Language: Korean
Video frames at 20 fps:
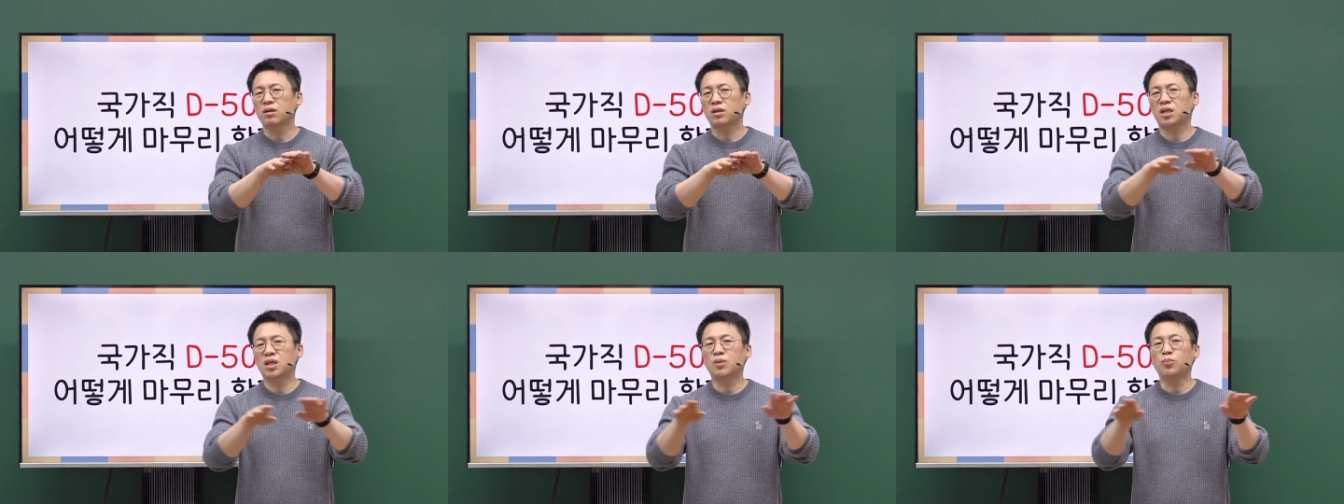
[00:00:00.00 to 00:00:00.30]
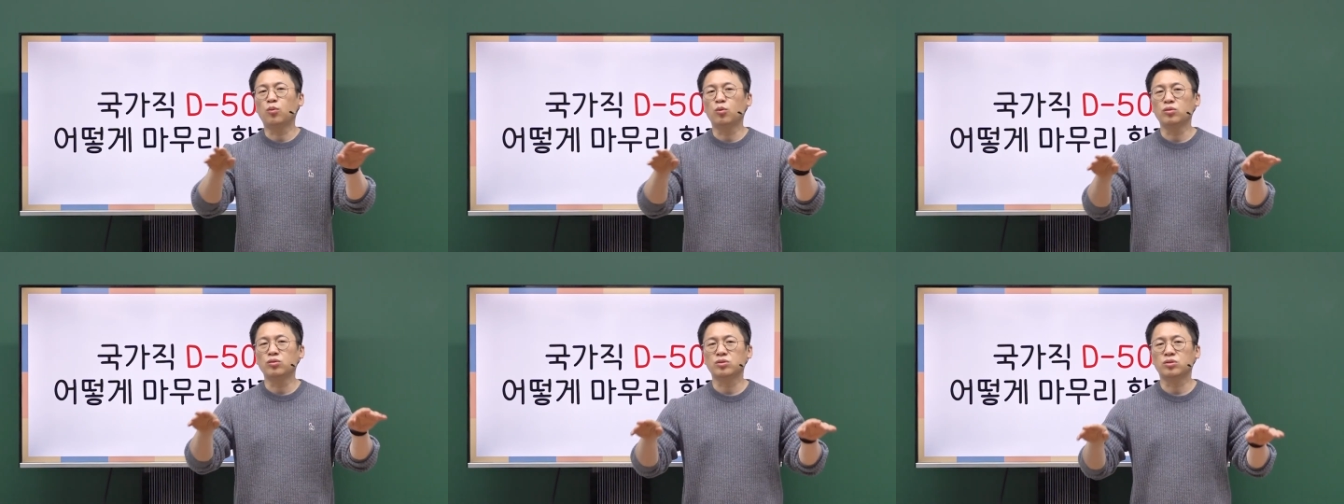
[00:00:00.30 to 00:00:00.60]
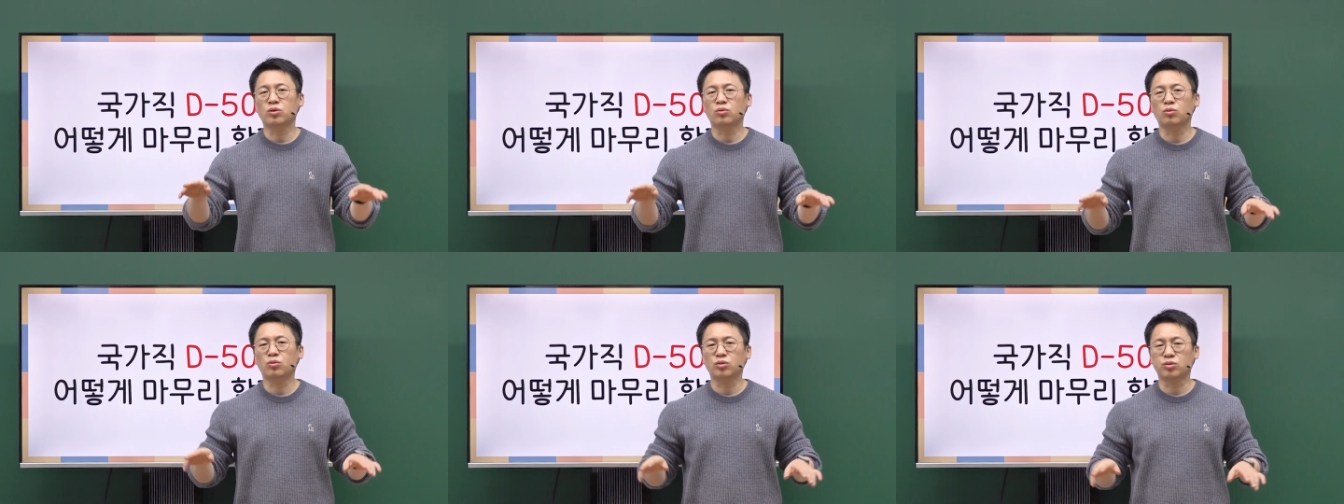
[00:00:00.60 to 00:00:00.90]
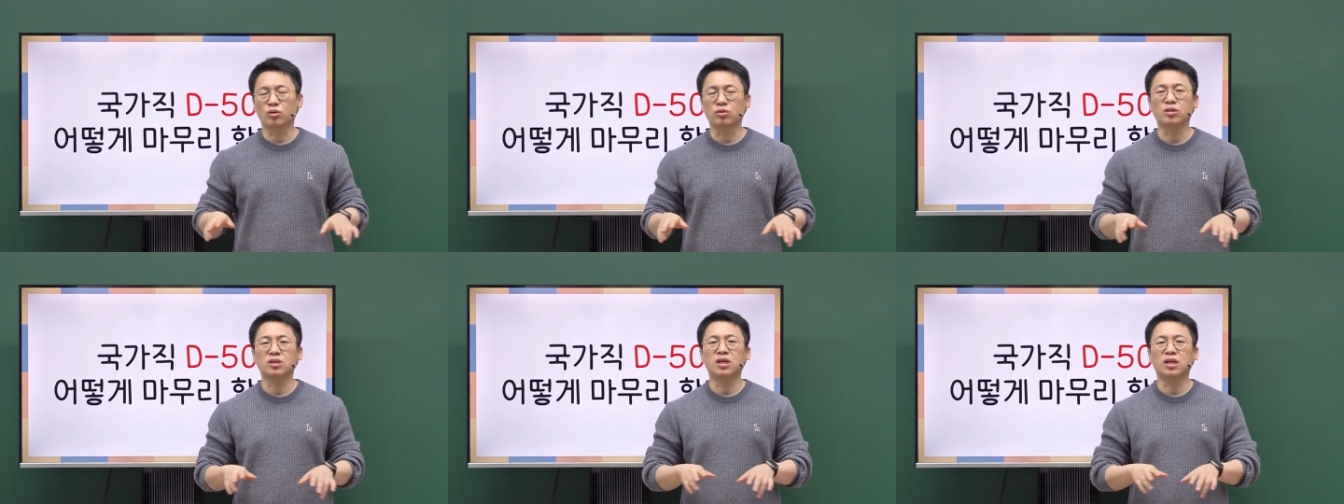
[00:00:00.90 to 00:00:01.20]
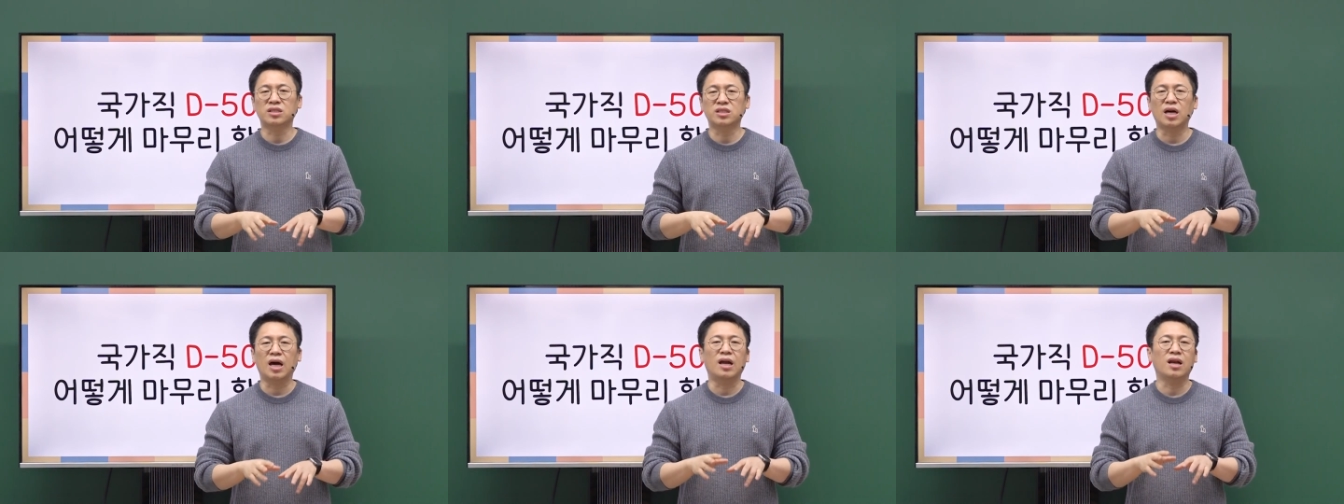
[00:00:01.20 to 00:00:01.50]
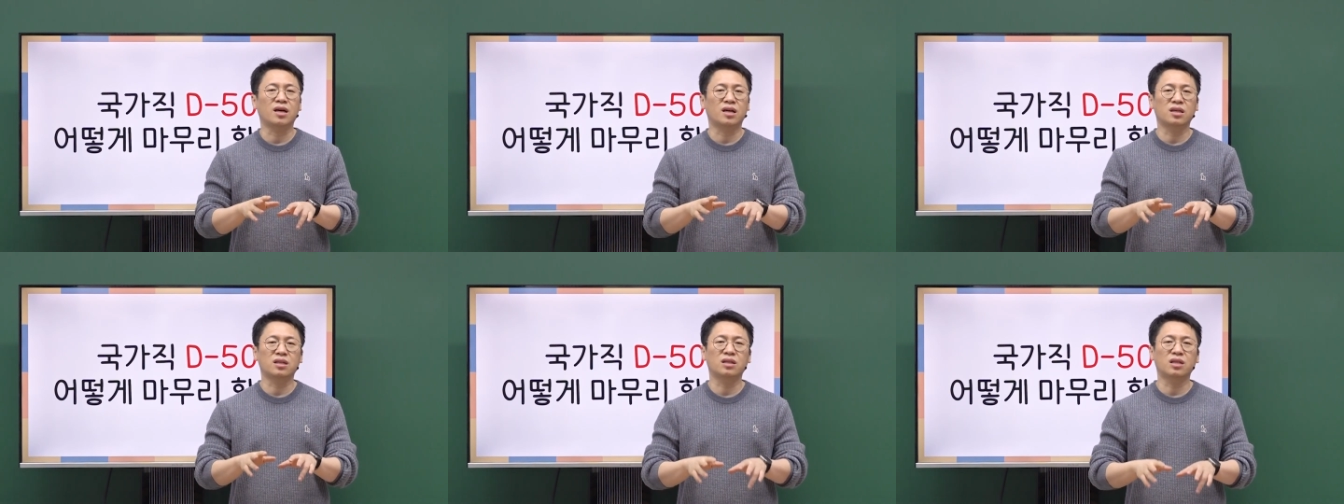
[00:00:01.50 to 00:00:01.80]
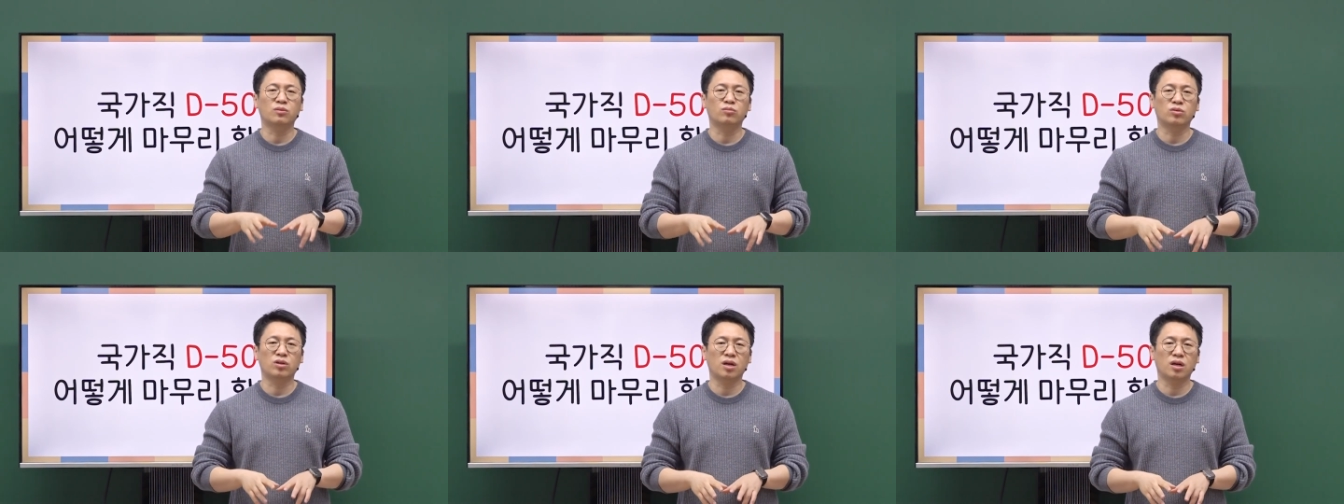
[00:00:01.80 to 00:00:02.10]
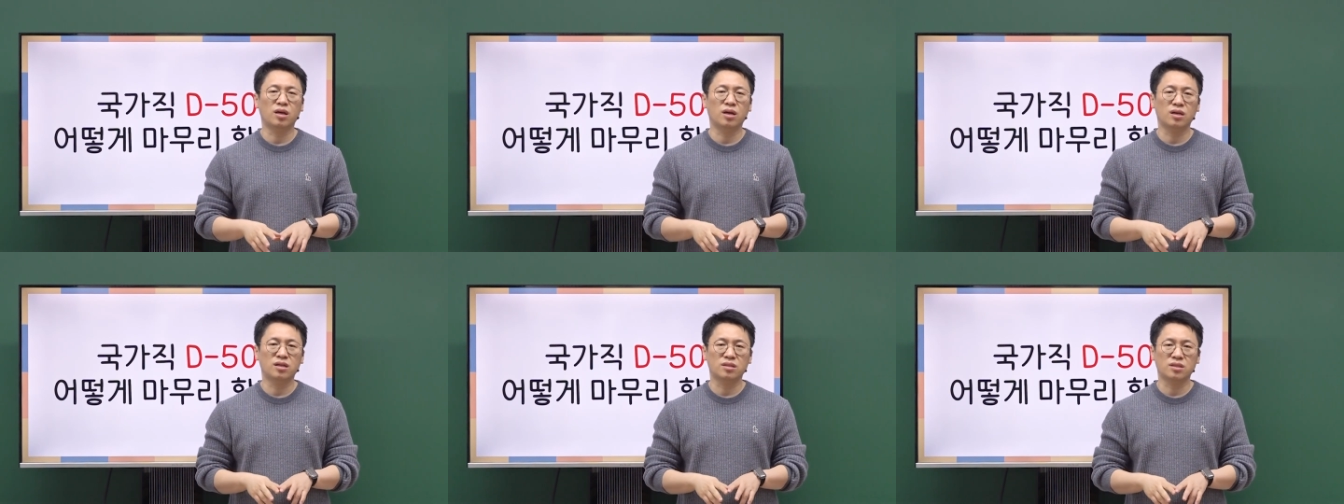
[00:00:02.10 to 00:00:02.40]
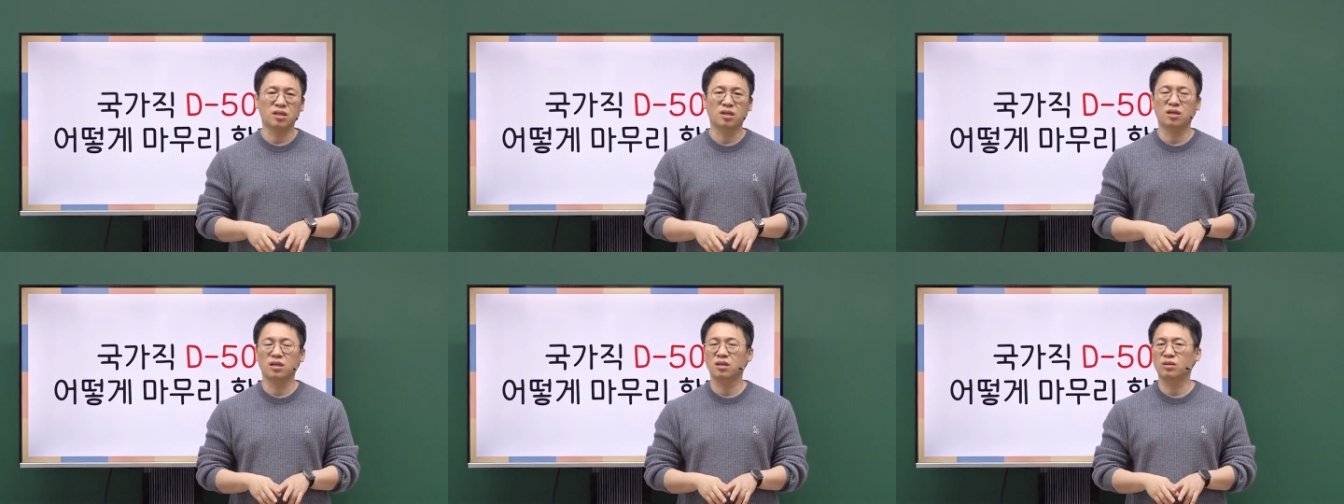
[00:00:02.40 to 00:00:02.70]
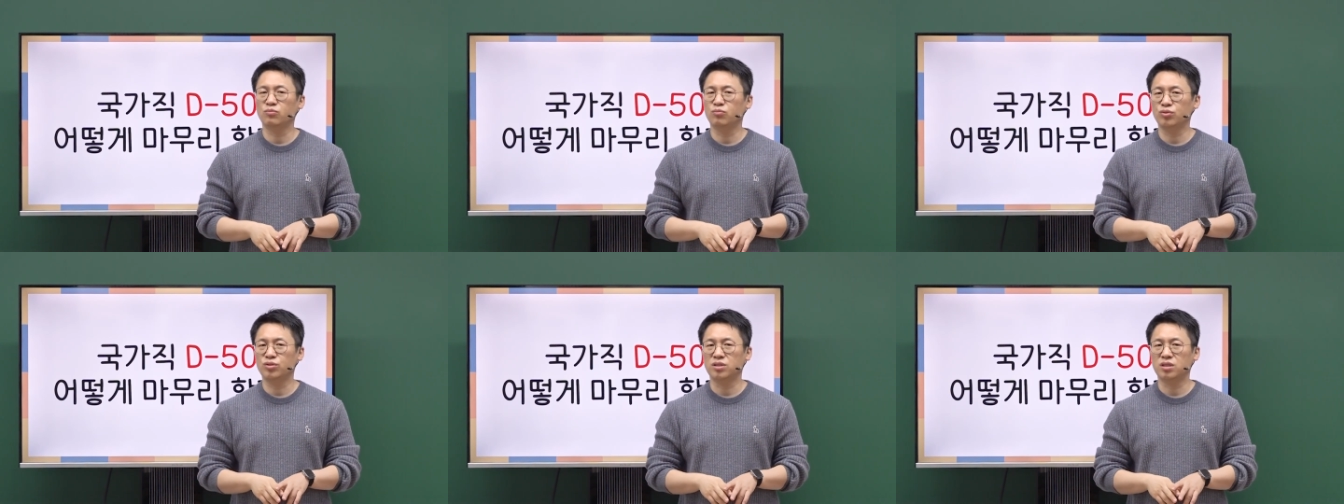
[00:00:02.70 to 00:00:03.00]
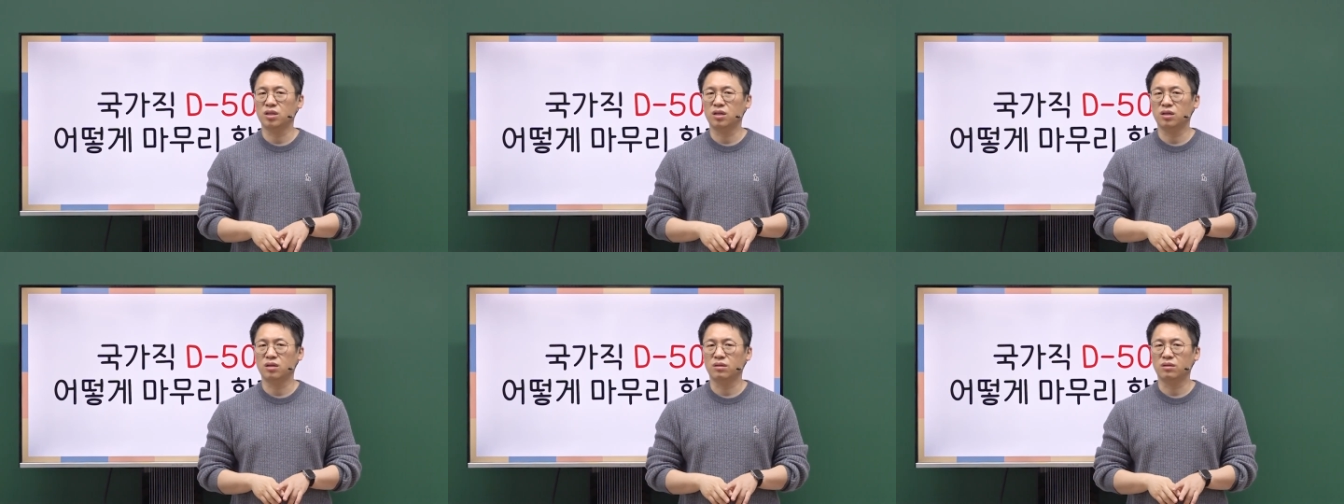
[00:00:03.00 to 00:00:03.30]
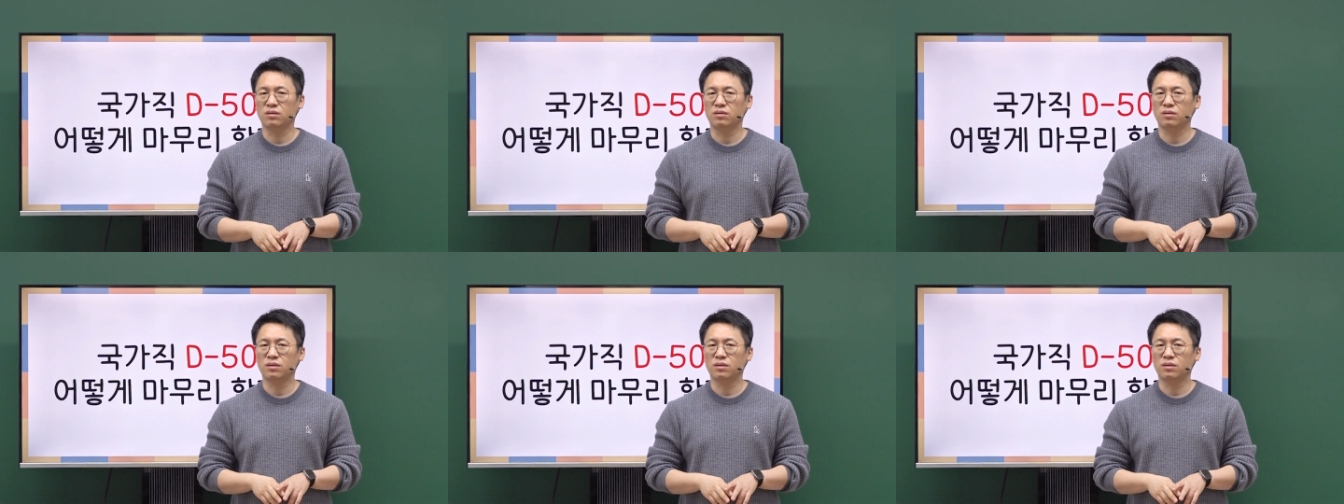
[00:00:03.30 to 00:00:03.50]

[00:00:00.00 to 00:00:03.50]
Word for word: 기본서로 정리를 하지 않았기 때문에 생기는 문제예요.